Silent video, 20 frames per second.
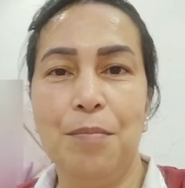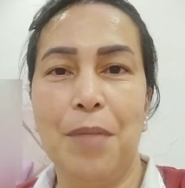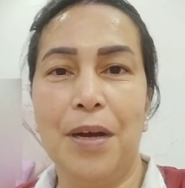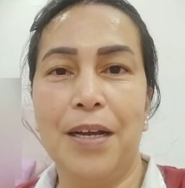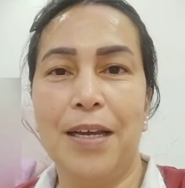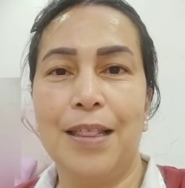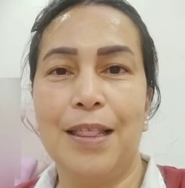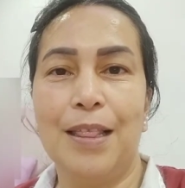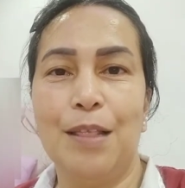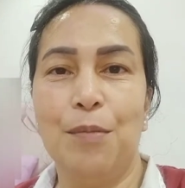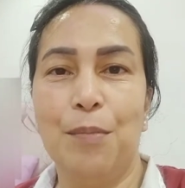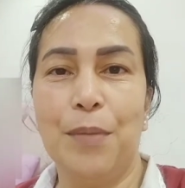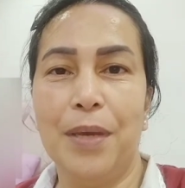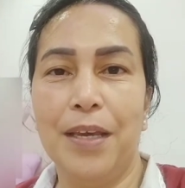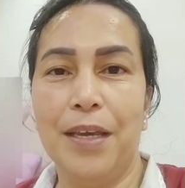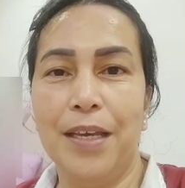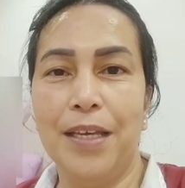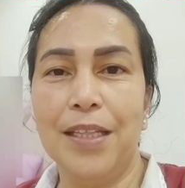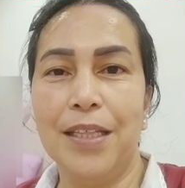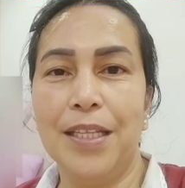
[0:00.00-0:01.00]
bakit
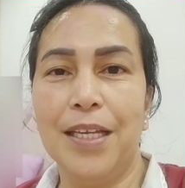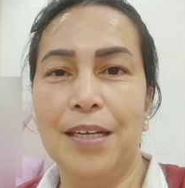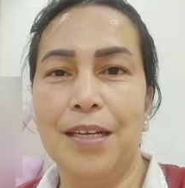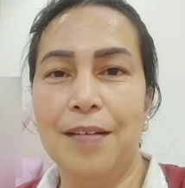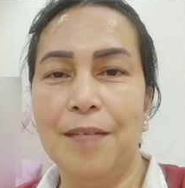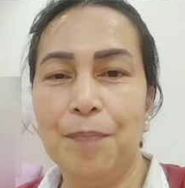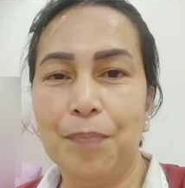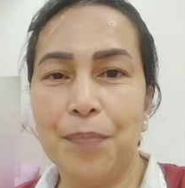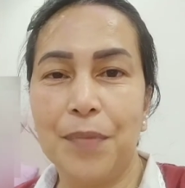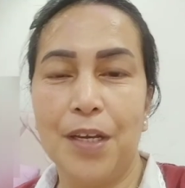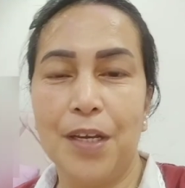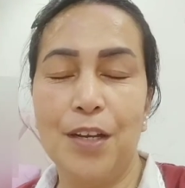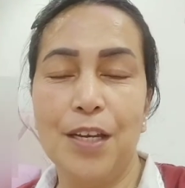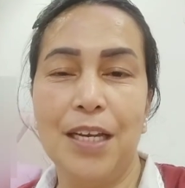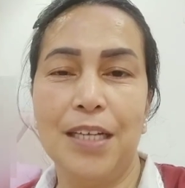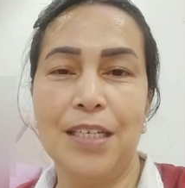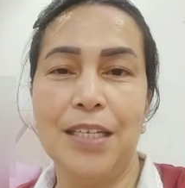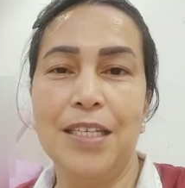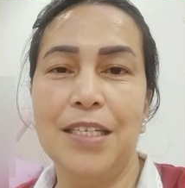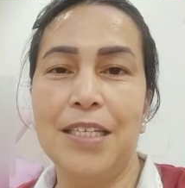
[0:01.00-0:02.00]
lumiit? Ngayon
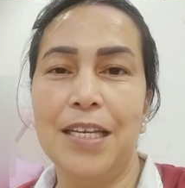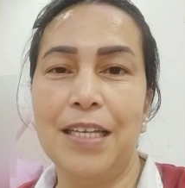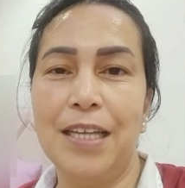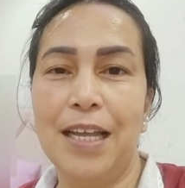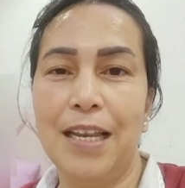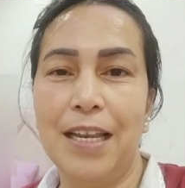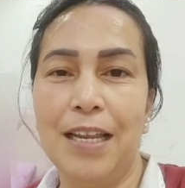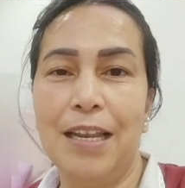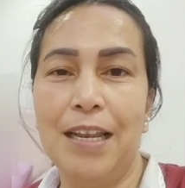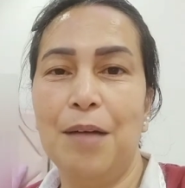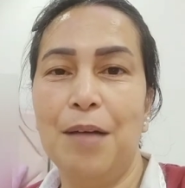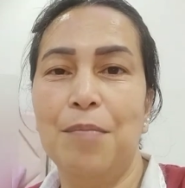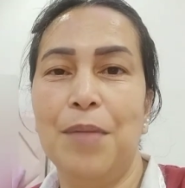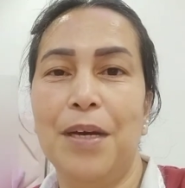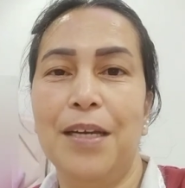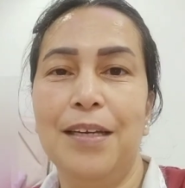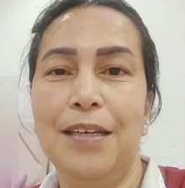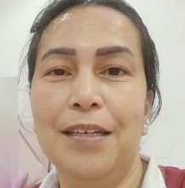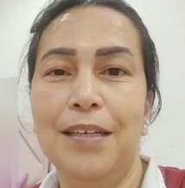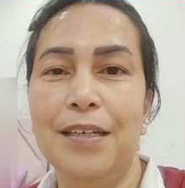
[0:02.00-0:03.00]
lang din niya
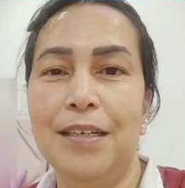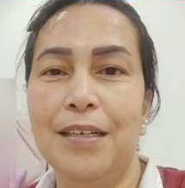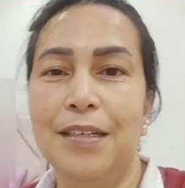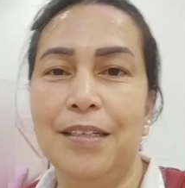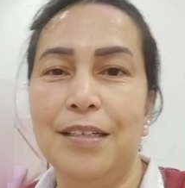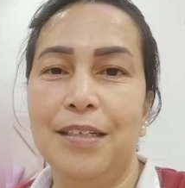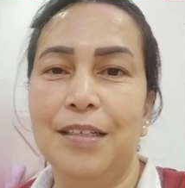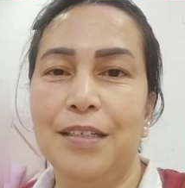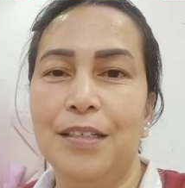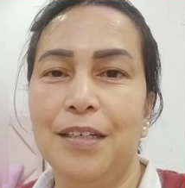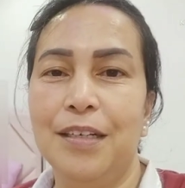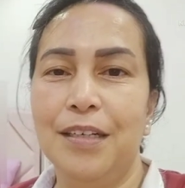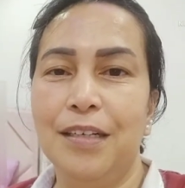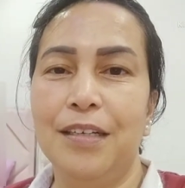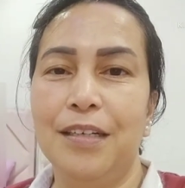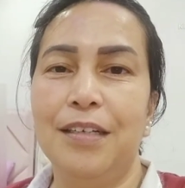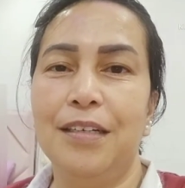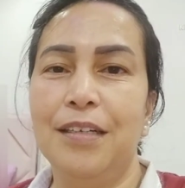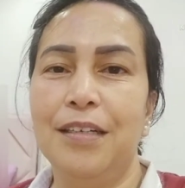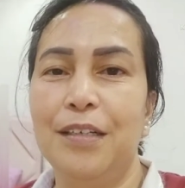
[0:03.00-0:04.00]
nalalaman.
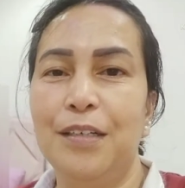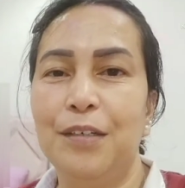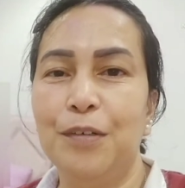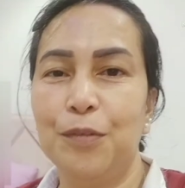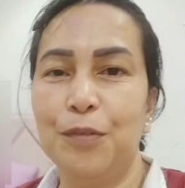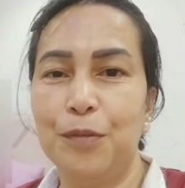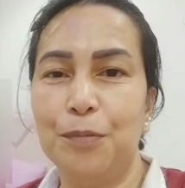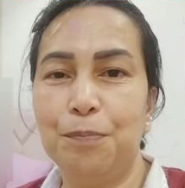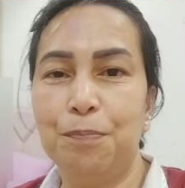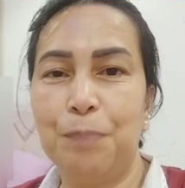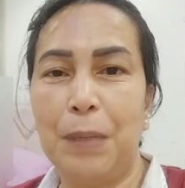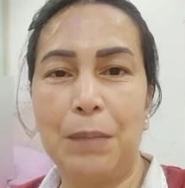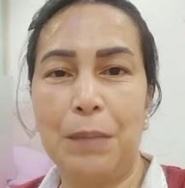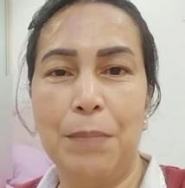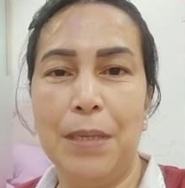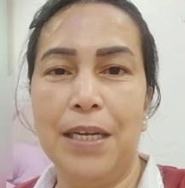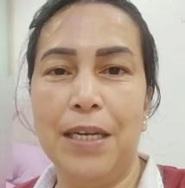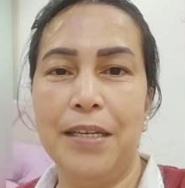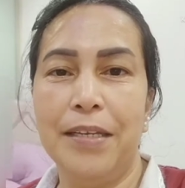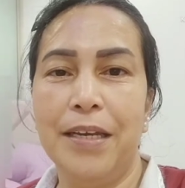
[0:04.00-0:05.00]
Uh, nung
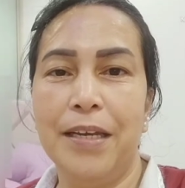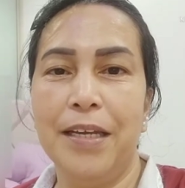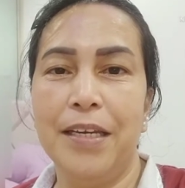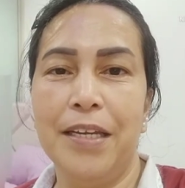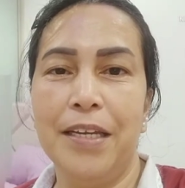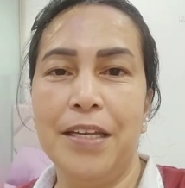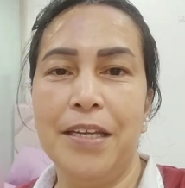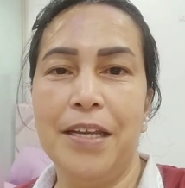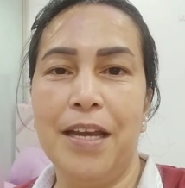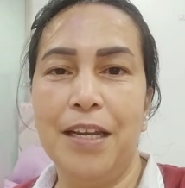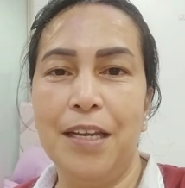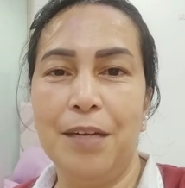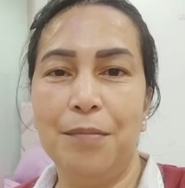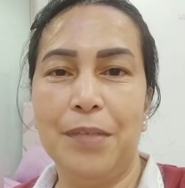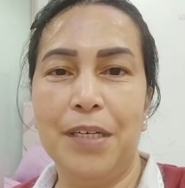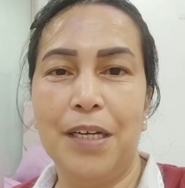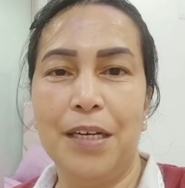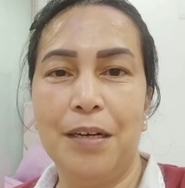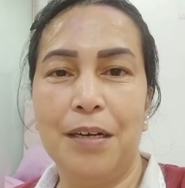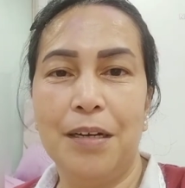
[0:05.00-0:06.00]
pagbili niya, hindi niya alam
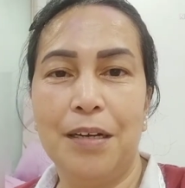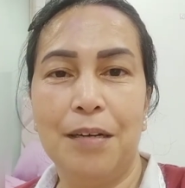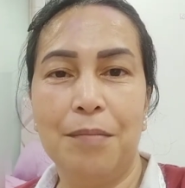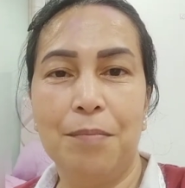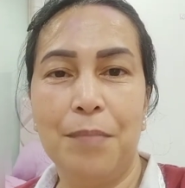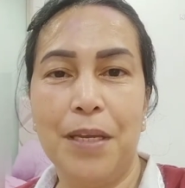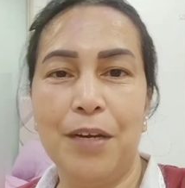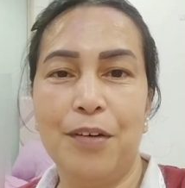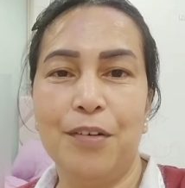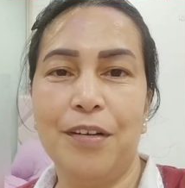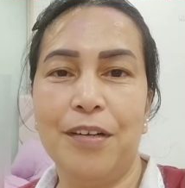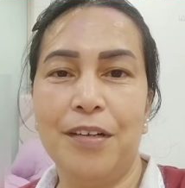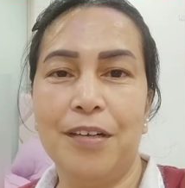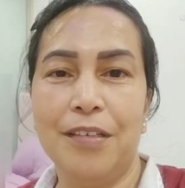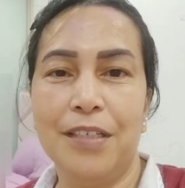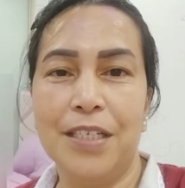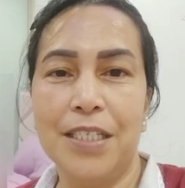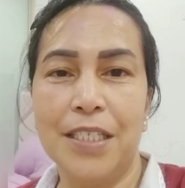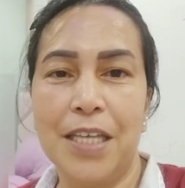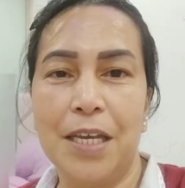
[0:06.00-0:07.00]
na merong
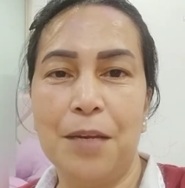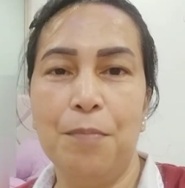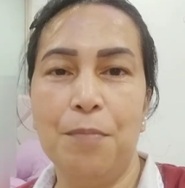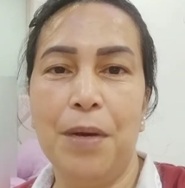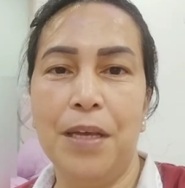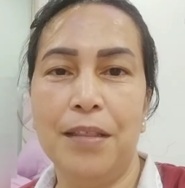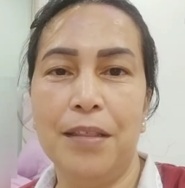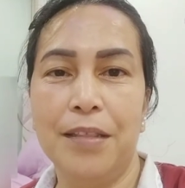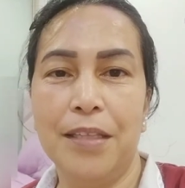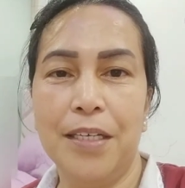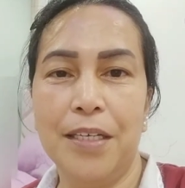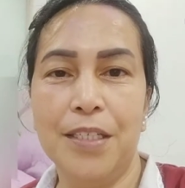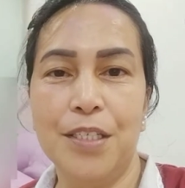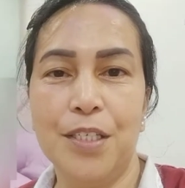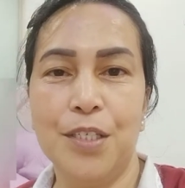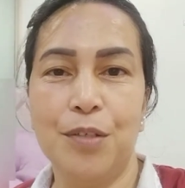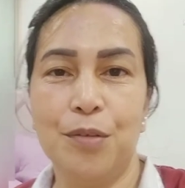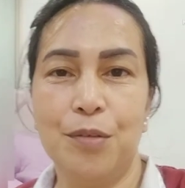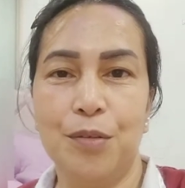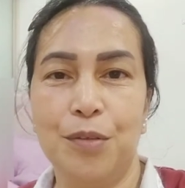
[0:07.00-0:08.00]
disadvantage.
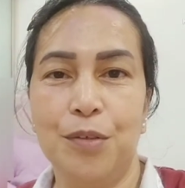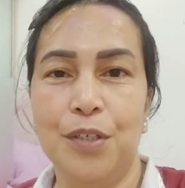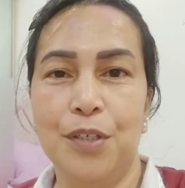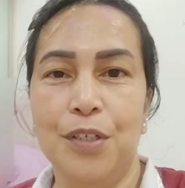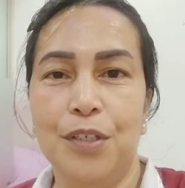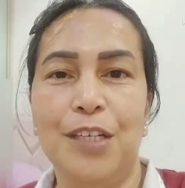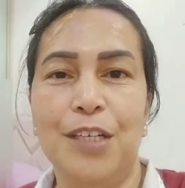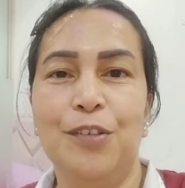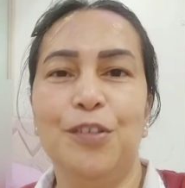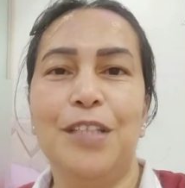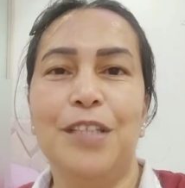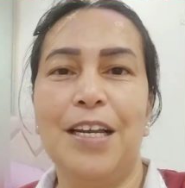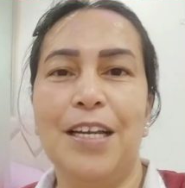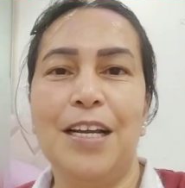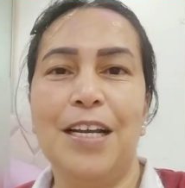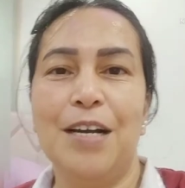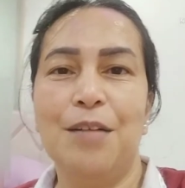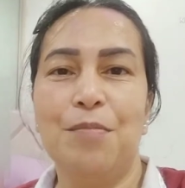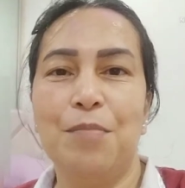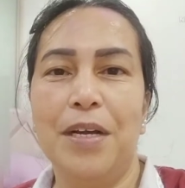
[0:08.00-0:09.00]
So, yun
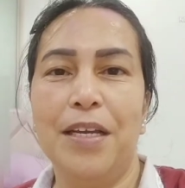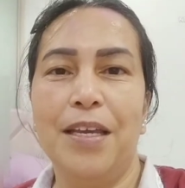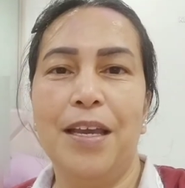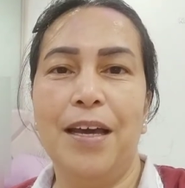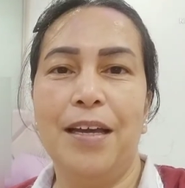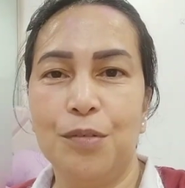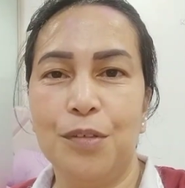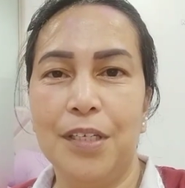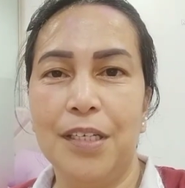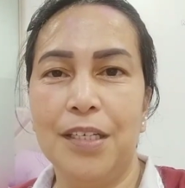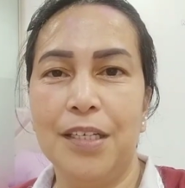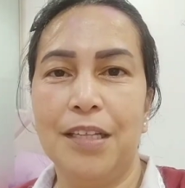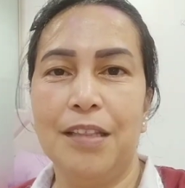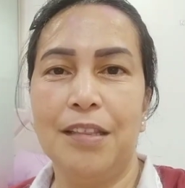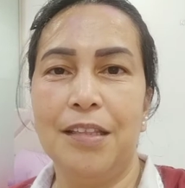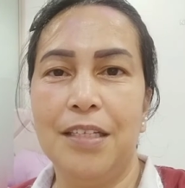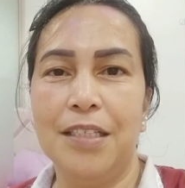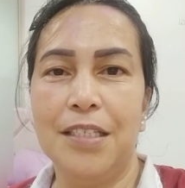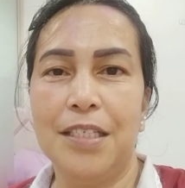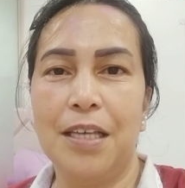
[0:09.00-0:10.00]
talaga ang mangyari.
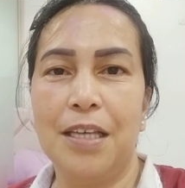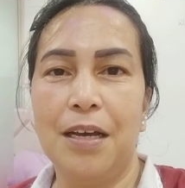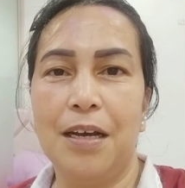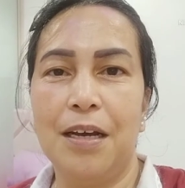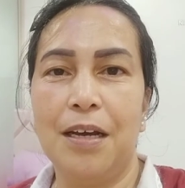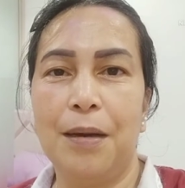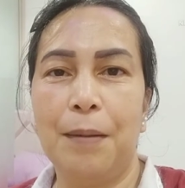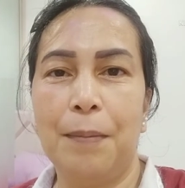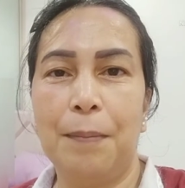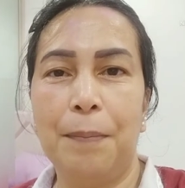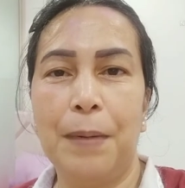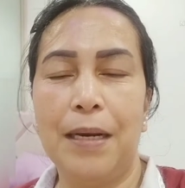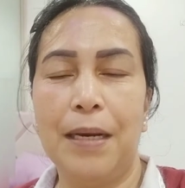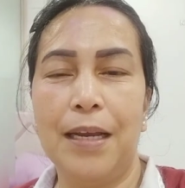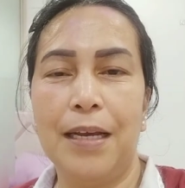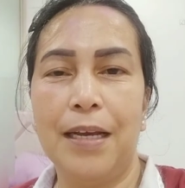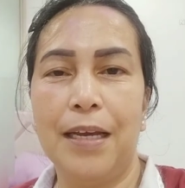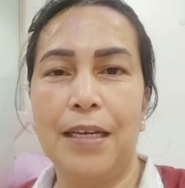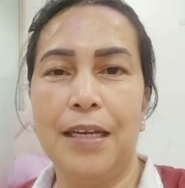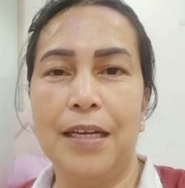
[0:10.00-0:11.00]
Ingat din sa
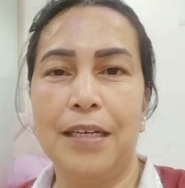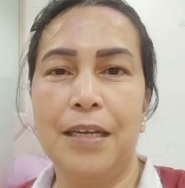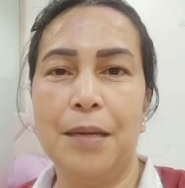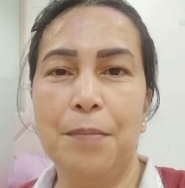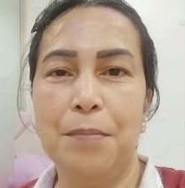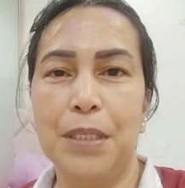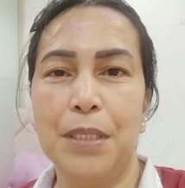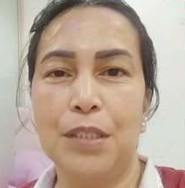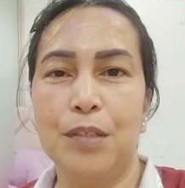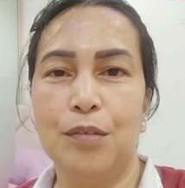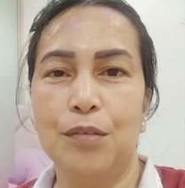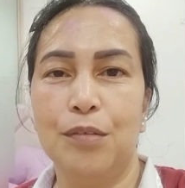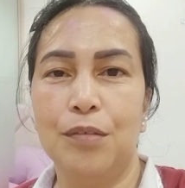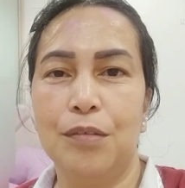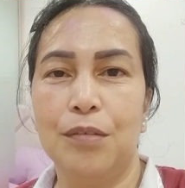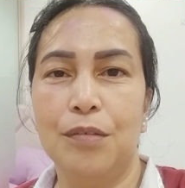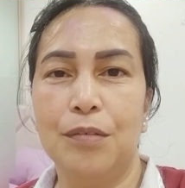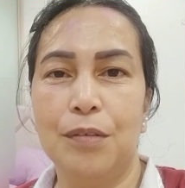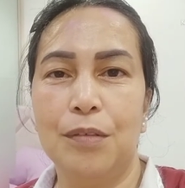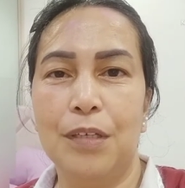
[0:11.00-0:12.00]
paglagay ng damit kung
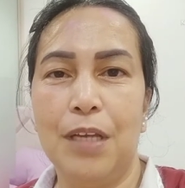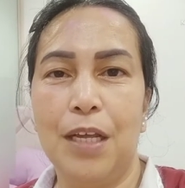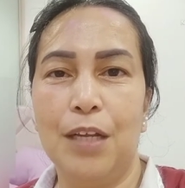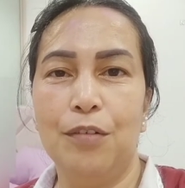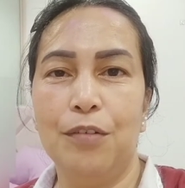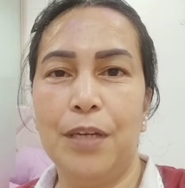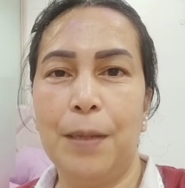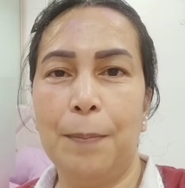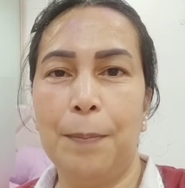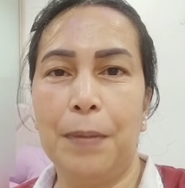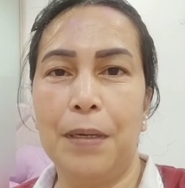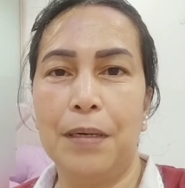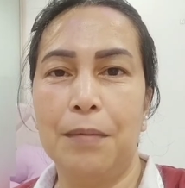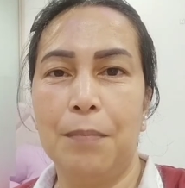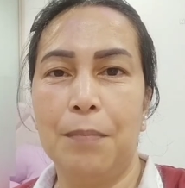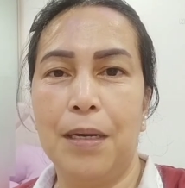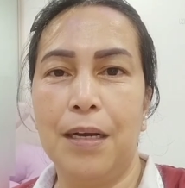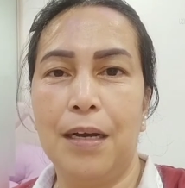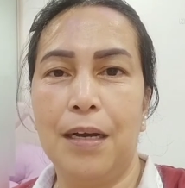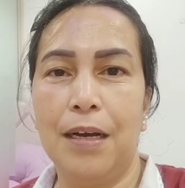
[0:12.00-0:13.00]
lalo na pag
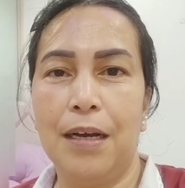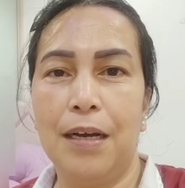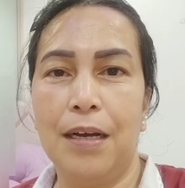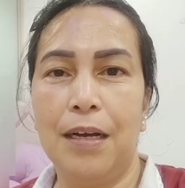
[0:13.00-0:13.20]
mga